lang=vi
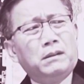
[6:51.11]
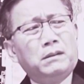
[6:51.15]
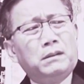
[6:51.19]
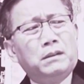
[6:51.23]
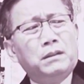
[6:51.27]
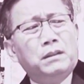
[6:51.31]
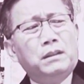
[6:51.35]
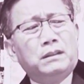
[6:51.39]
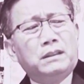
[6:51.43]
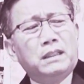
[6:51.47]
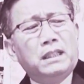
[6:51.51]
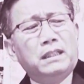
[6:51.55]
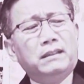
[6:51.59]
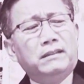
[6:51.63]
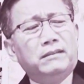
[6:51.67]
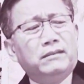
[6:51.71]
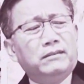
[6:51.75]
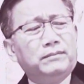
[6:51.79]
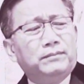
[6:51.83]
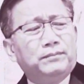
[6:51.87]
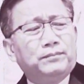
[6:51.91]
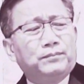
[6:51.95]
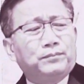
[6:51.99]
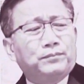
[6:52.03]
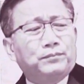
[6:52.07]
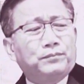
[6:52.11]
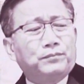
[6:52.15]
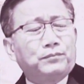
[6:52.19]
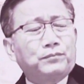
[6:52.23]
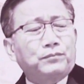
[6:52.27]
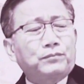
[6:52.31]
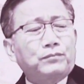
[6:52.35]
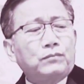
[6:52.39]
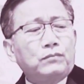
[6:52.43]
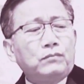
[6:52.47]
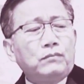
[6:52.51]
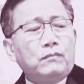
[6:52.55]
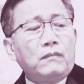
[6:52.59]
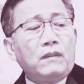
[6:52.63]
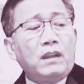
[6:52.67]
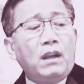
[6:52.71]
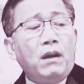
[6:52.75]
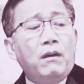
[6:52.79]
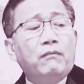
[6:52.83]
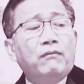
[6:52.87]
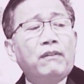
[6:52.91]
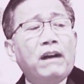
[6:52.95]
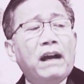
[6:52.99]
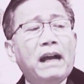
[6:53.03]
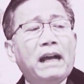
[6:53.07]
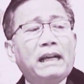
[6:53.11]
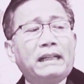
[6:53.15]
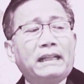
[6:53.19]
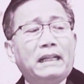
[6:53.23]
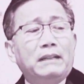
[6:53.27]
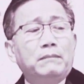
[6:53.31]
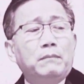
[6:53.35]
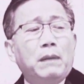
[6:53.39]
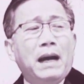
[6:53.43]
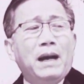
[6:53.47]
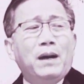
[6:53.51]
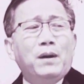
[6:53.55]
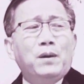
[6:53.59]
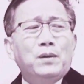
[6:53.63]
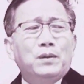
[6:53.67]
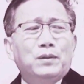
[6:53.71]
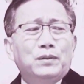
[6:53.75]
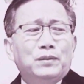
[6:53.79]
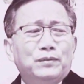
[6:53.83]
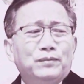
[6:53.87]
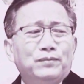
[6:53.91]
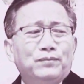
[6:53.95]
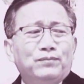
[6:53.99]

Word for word: tường trình và cảnh báo